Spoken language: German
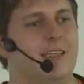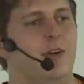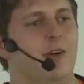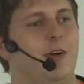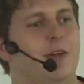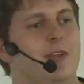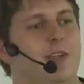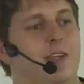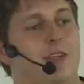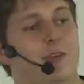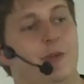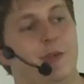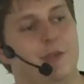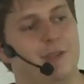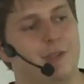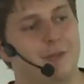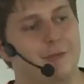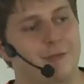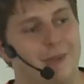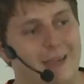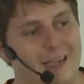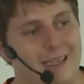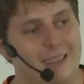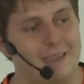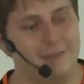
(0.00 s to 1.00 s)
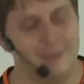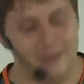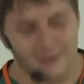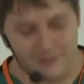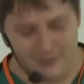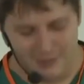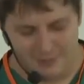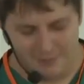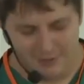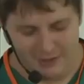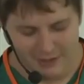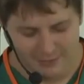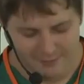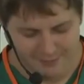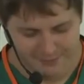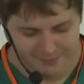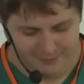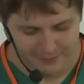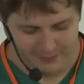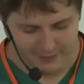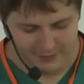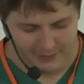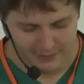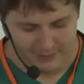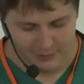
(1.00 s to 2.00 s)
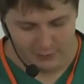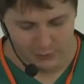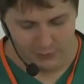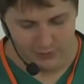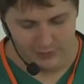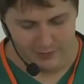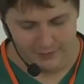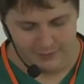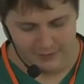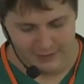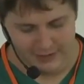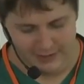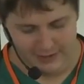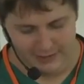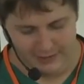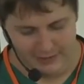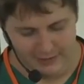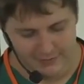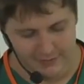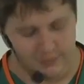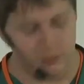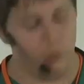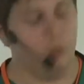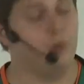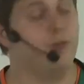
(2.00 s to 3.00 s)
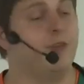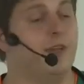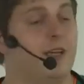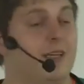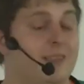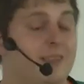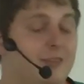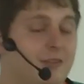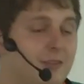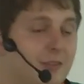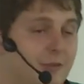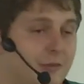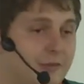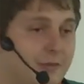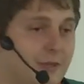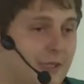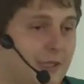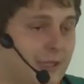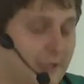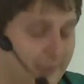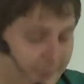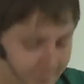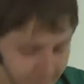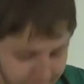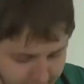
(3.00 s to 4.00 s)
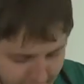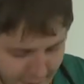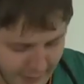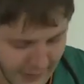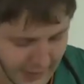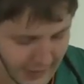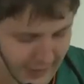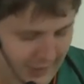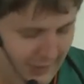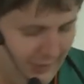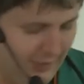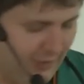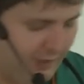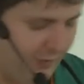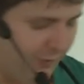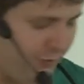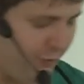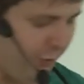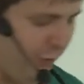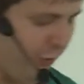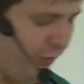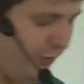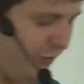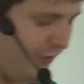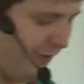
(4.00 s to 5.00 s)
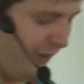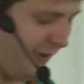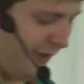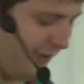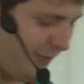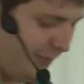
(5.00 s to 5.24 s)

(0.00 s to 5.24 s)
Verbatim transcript: euch hat euch gefallen, was hier war, weil uns hat es gefallen. Für uns war das